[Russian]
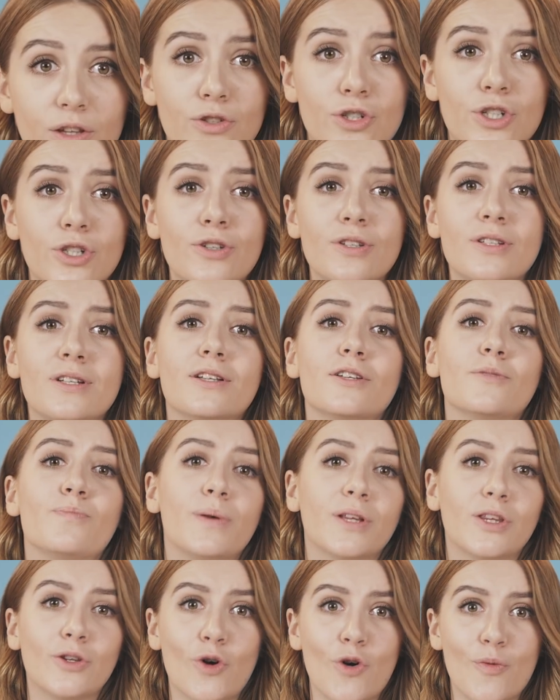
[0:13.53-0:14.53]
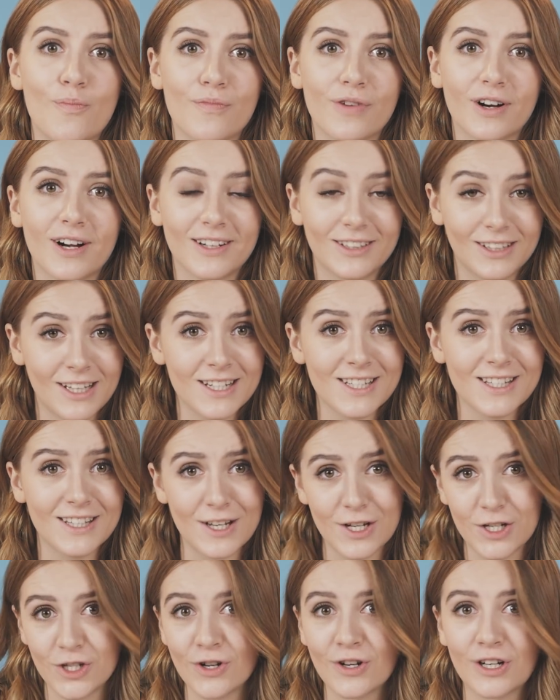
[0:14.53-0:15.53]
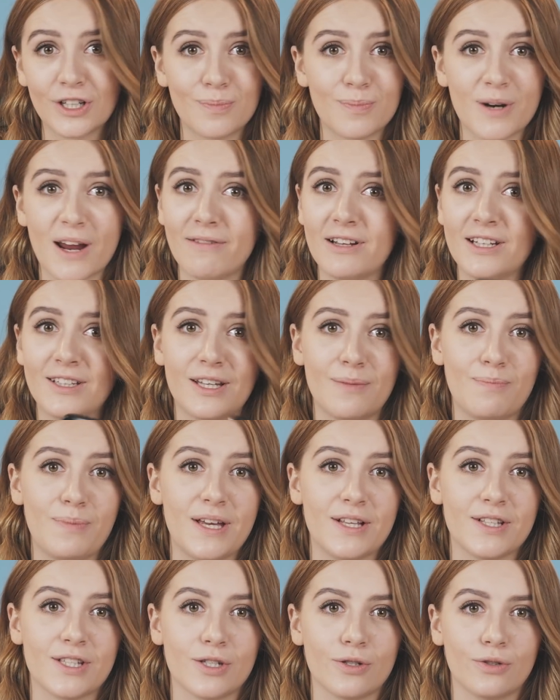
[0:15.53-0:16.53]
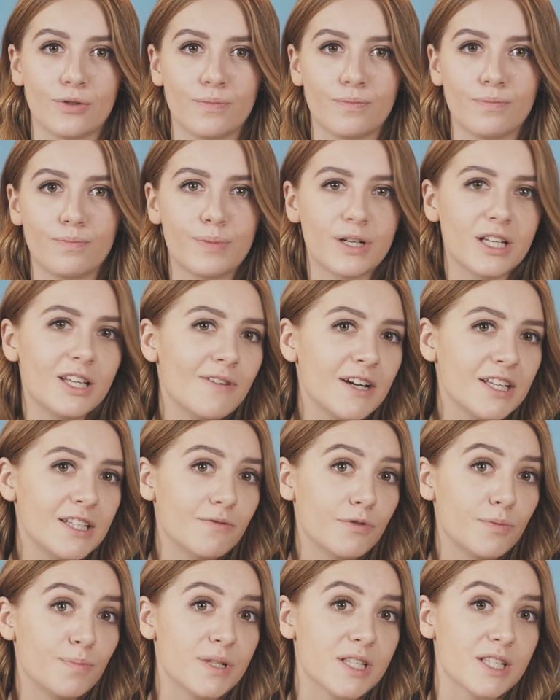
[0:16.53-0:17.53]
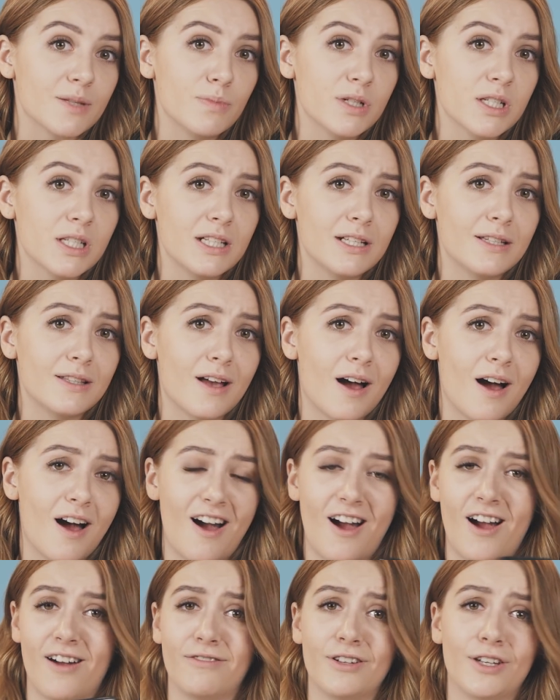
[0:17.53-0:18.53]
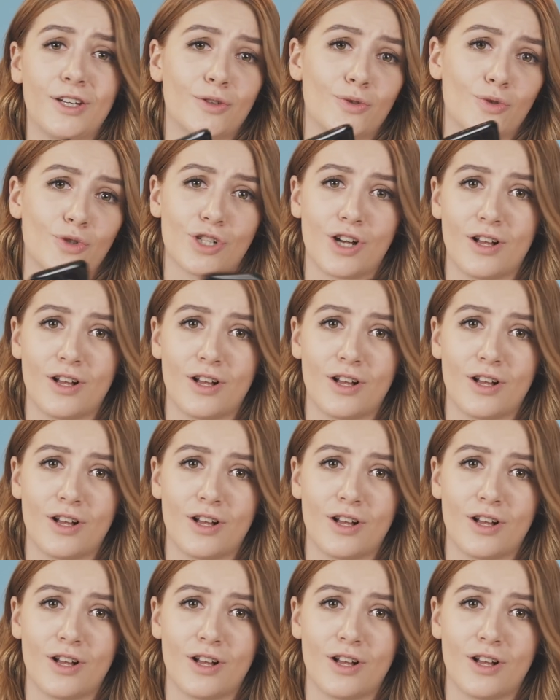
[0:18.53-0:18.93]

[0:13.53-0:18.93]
Но ну что делать потом, когда старичок отправлен на пенсию? Продавать его бессмысленно, а выкинуть